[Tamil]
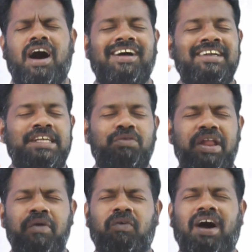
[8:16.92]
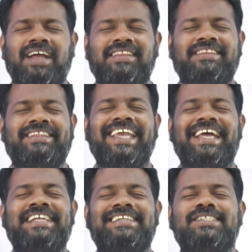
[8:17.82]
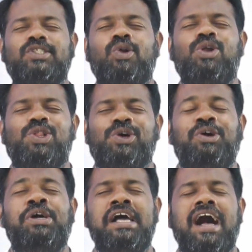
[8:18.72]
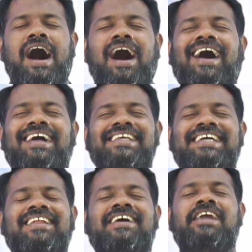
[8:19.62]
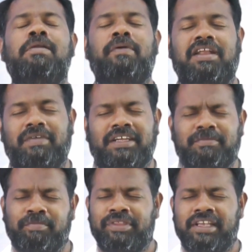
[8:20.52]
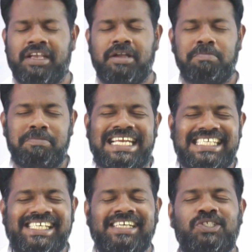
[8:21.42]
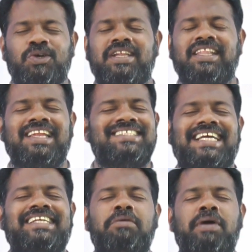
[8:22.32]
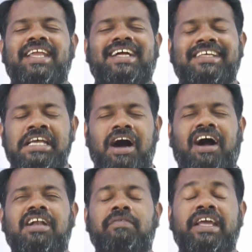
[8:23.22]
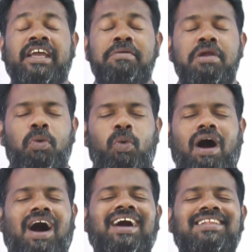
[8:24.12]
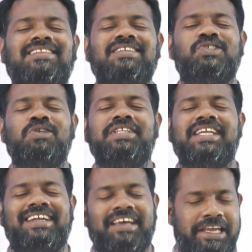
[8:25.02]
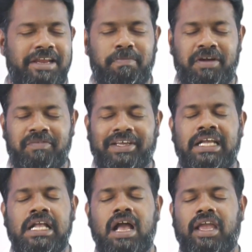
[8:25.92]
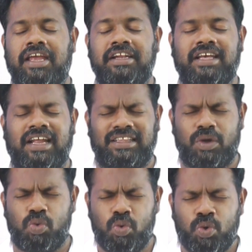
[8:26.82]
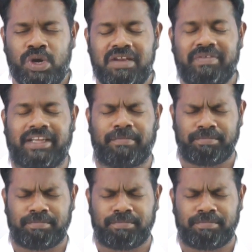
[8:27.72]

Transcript: ஆண்டவருடைய வார்த்தை என்ன சொல்லுதோ அதுக்கு நான் கீழ்ப்படிவேன் மனுஷங்க சொல்றதெல்லாம் சட்டம் ஆயிராது ஆண்டவரே உடைய வார்த்தை சொல்வதற்கு நான் கீழ்ப்படிவேன் என்கிற அந்த உணர்வை